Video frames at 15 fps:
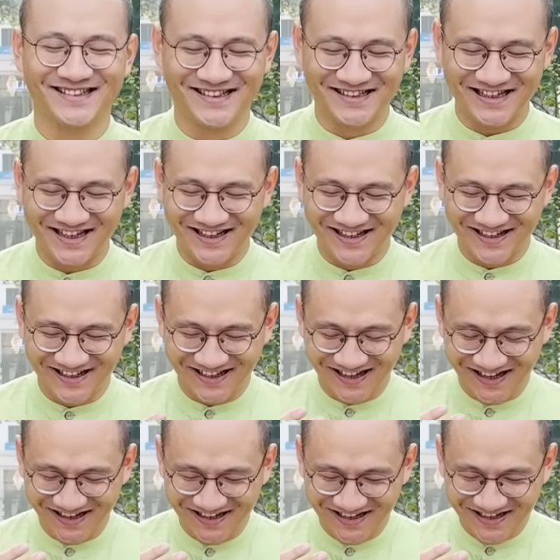xin
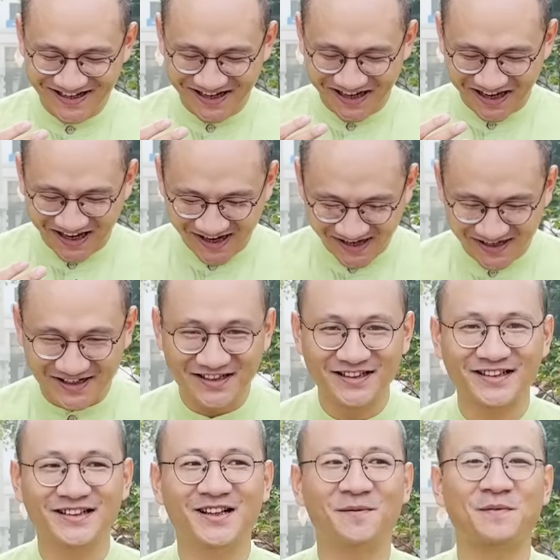ờ, hẹn
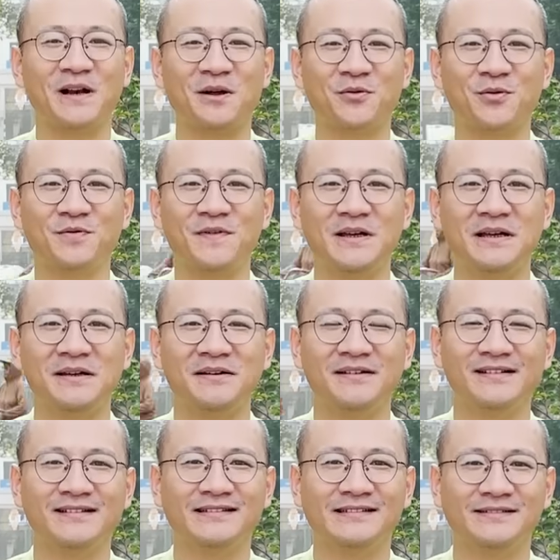gặp lại quý vị
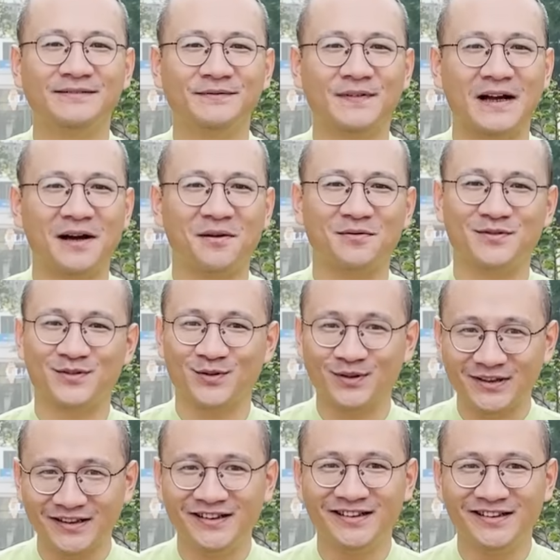vào số
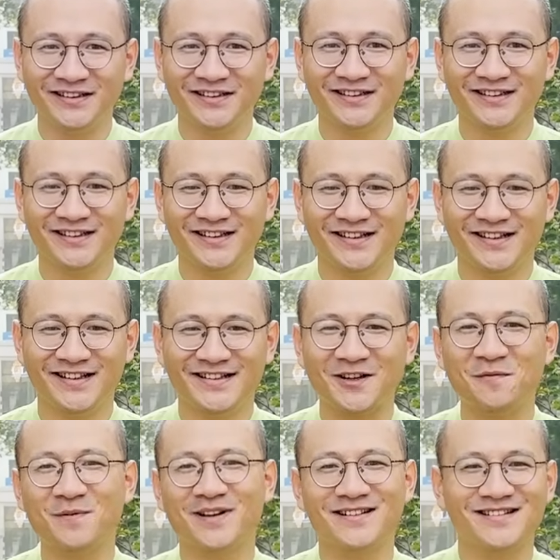tới
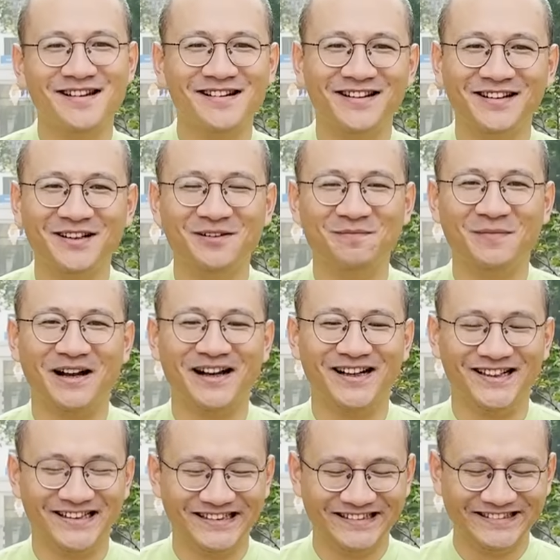trong cái series mà